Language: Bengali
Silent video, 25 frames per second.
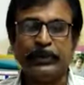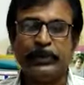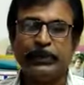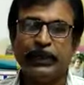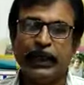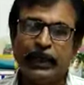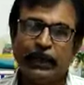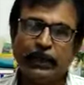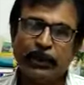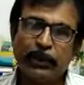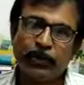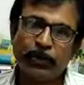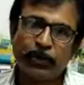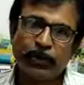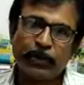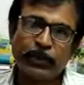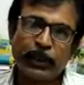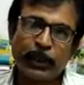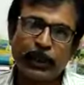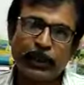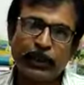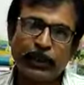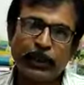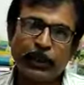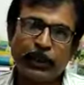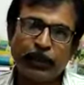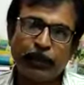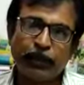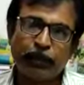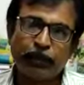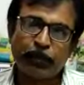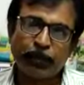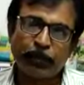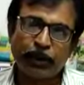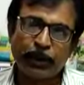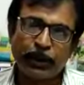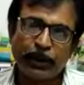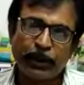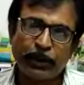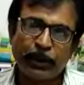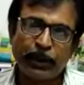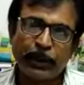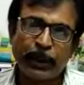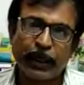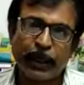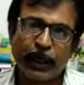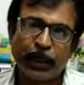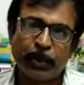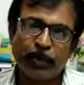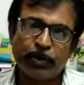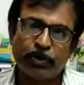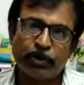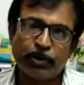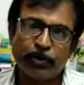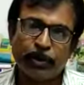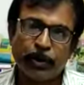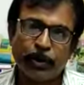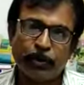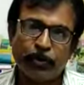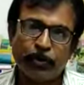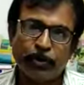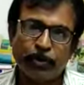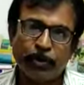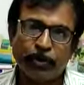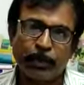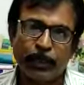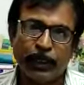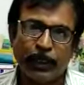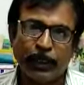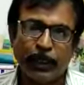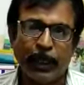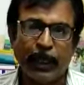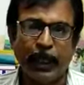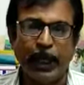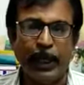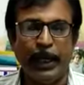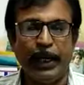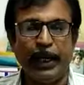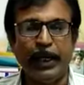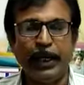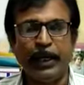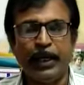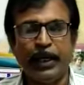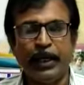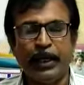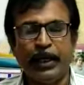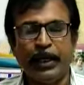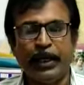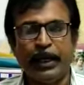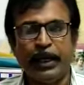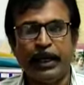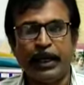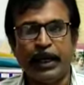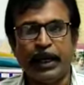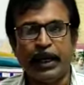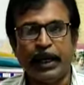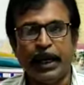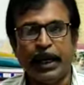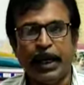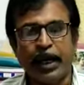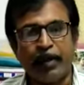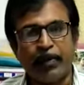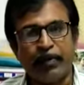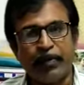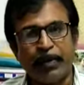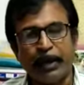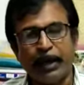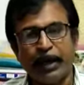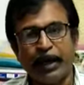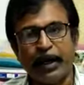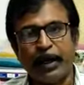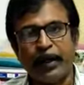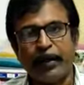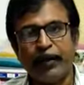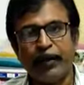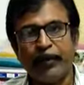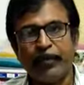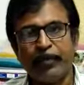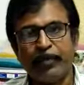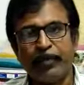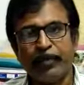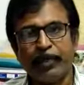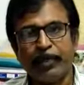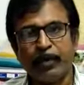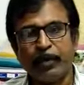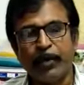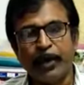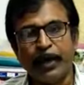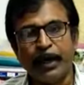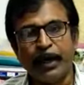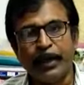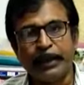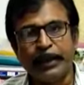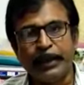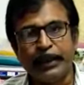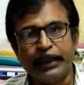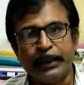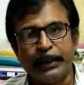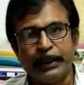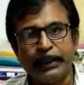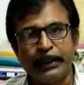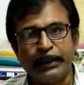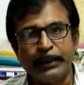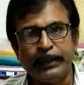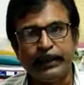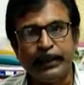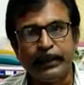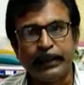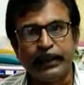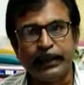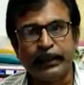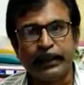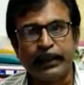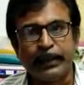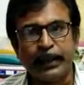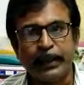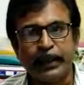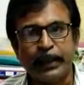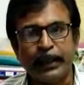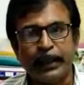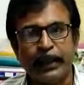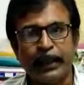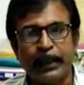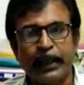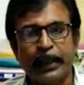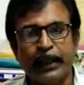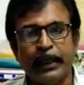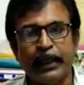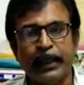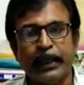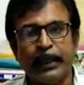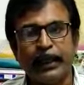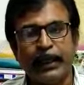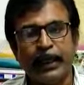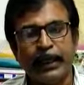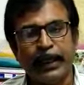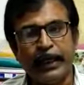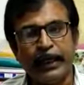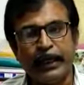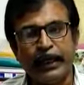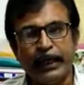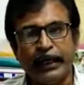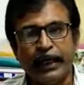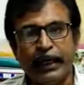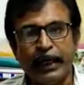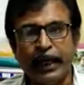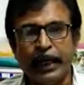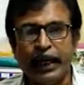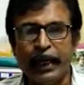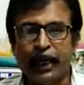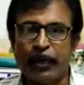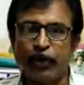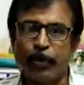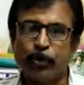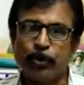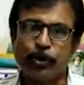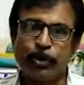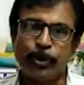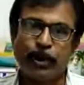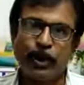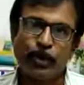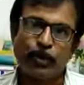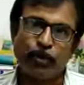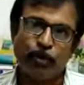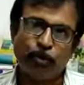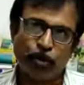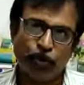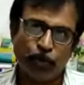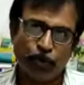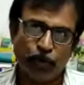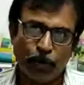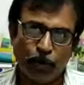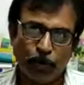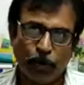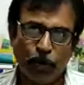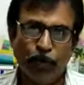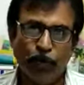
জাতীয় স্বার্থের প্রকৃতি আলোচনা করতে গেলে আমরা কয়েকটি দিক থেকে এটিকে আলোচনা করব